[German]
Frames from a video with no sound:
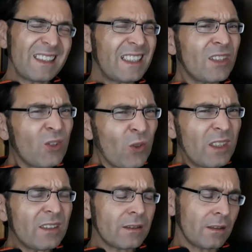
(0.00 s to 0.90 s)

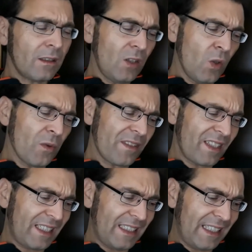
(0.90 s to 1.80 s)
Geduld lohnt
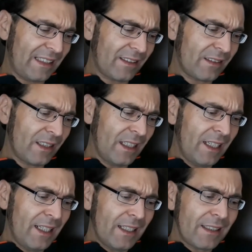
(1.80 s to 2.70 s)
sich nicht.
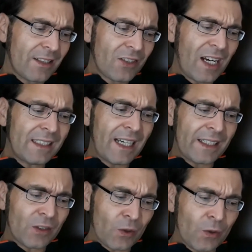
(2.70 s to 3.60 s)
Das scheint
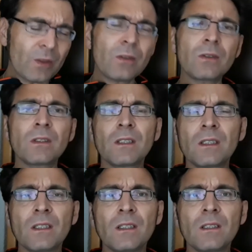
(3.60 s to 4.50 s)
ein Grund
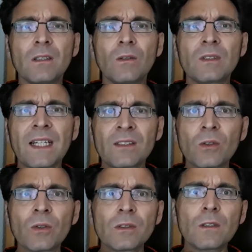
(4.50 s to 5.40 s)
und ein
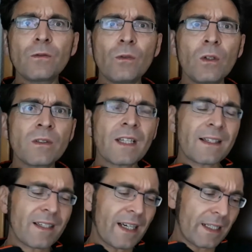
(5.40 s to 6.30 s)
Grundgefühl
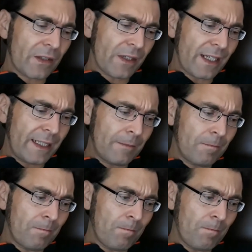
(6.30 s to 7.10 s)
unserer Zeit zu sein.